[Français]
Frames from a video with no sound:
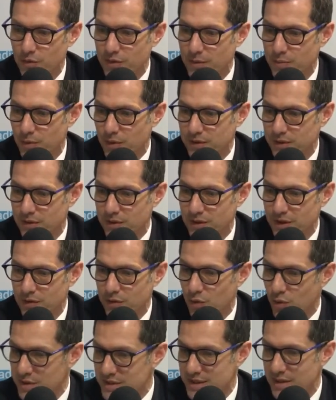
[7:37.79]
On est pourtant la
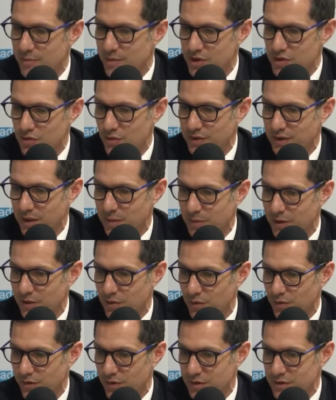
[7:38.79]
troisième région thermale
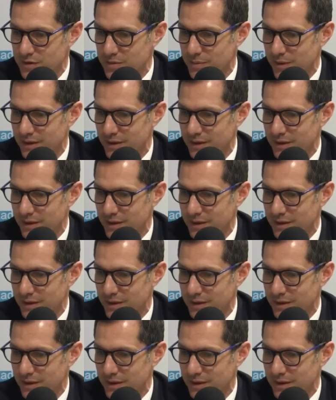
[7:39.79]
de France,